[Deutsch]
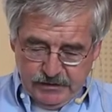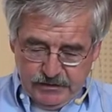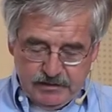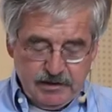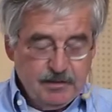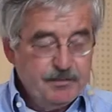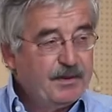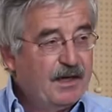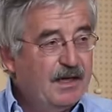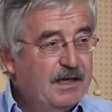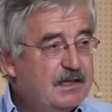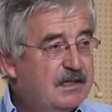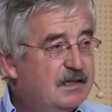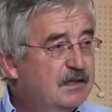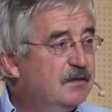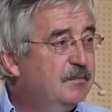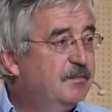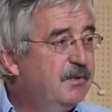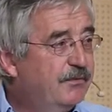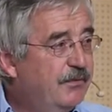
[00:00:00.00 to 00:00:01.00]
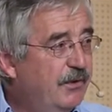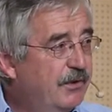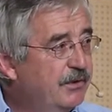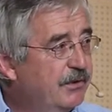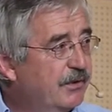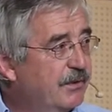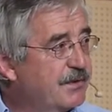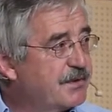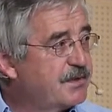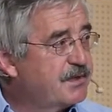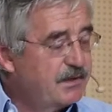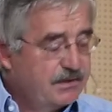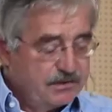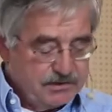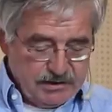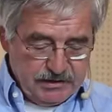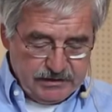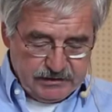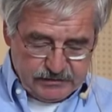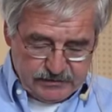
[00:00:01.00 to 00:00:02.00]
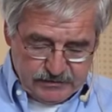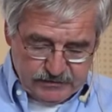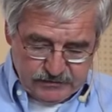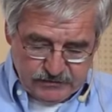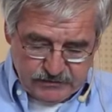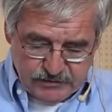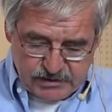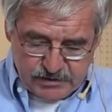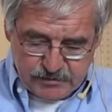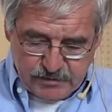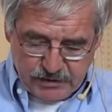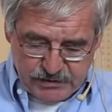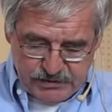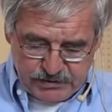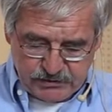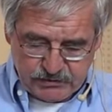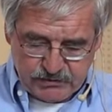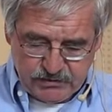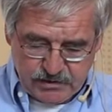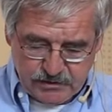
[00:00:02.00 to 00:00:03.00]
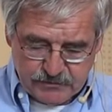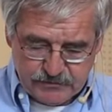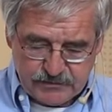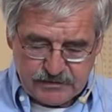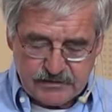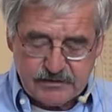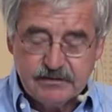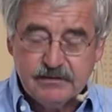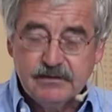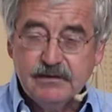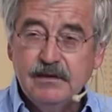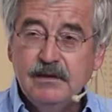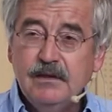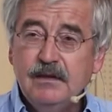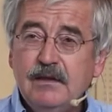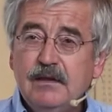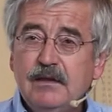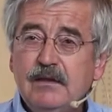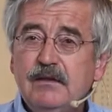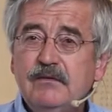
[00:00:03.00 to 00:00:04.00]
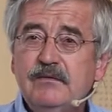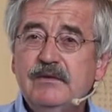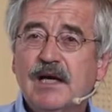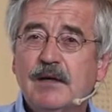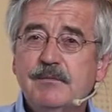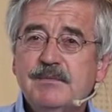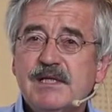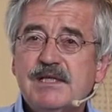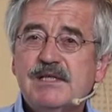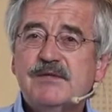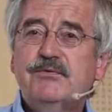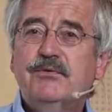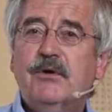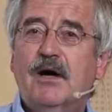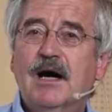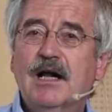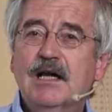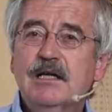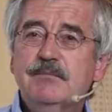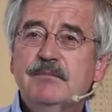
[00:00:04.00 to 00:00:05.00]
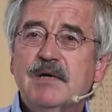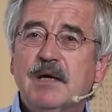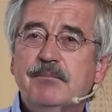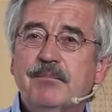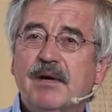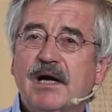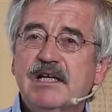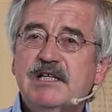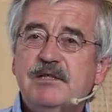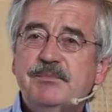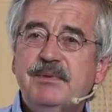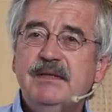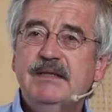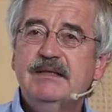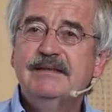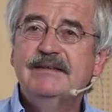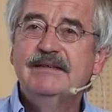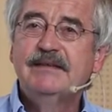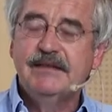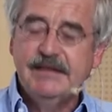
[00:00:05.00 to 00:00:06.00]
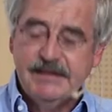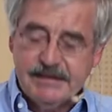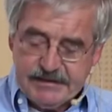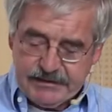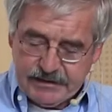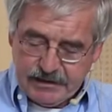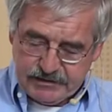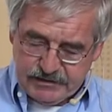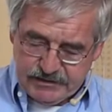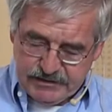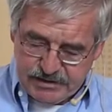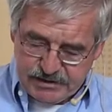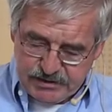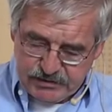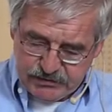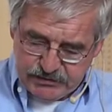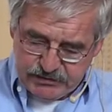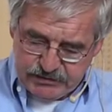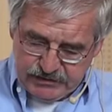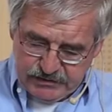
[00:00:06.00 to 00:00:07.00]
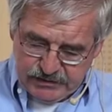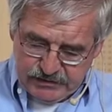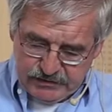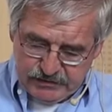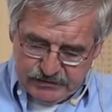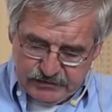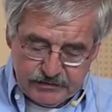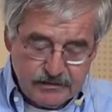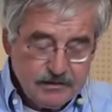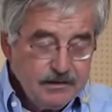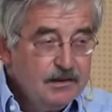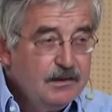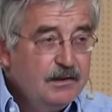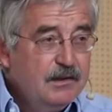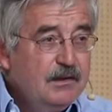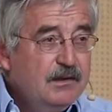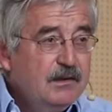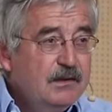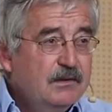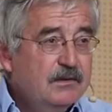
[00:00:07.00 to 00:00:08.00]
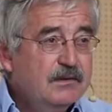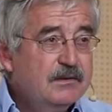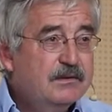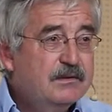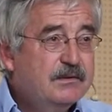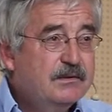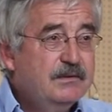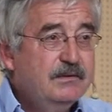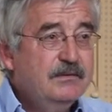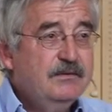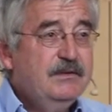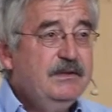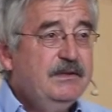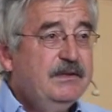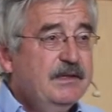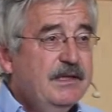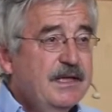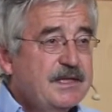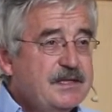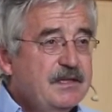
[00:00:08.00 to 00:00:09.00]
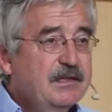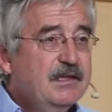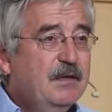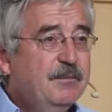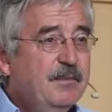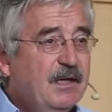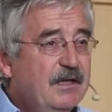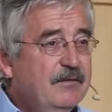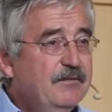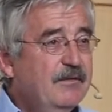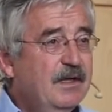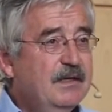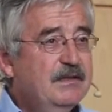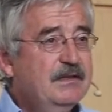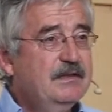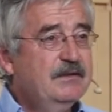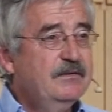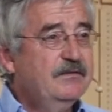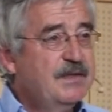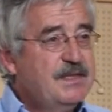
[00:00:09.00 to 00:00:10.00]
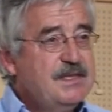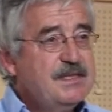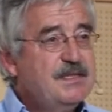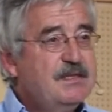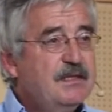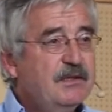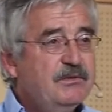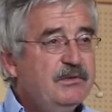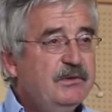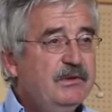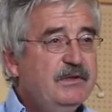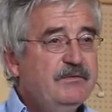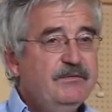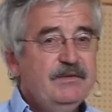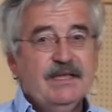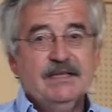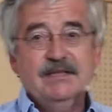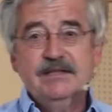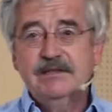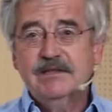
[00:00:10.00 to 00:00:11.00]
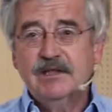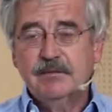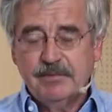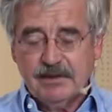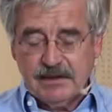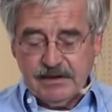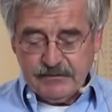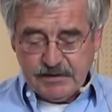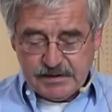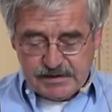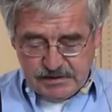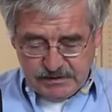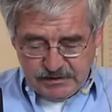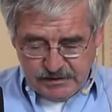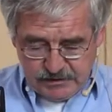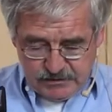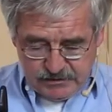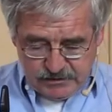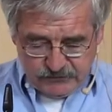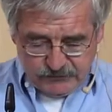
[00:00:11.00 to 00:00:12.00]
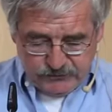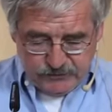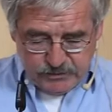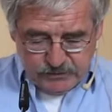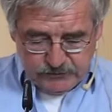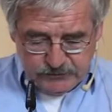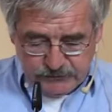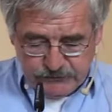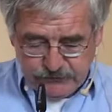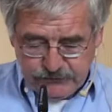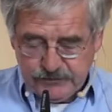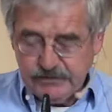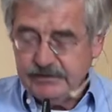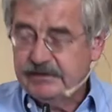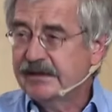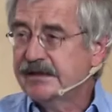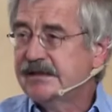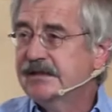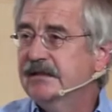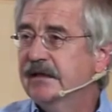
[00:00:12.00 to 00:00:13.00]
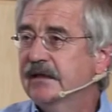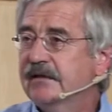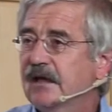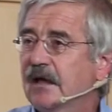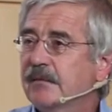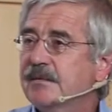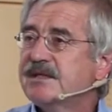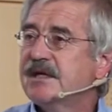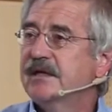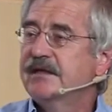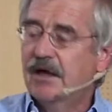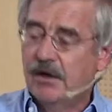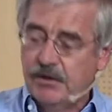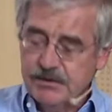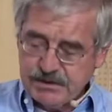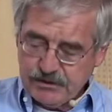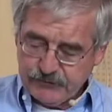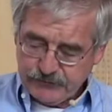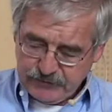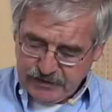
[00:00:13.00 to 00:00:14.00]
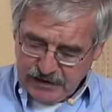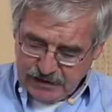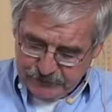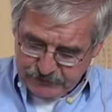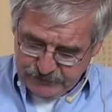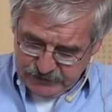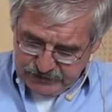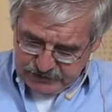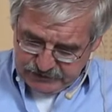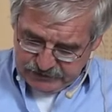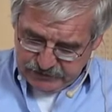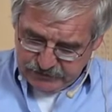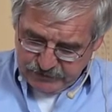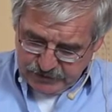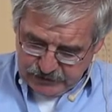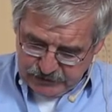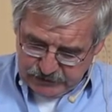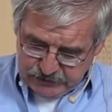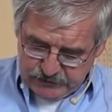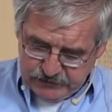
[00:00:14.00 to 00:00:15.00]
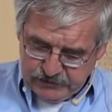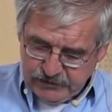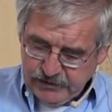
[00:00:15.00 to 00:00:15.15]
der breiten Bevölkerungsschichten zum Ausdruck kommt. Wir haben das vor allem am Beispiel Griechenland diskutiert. Und die, die gestern dabei waren, die wissen es natürlich. wie er nicht dabei war, sie kennen den Vorwurf, Griechenland habe seine Hausaufgaben nicht gemacht.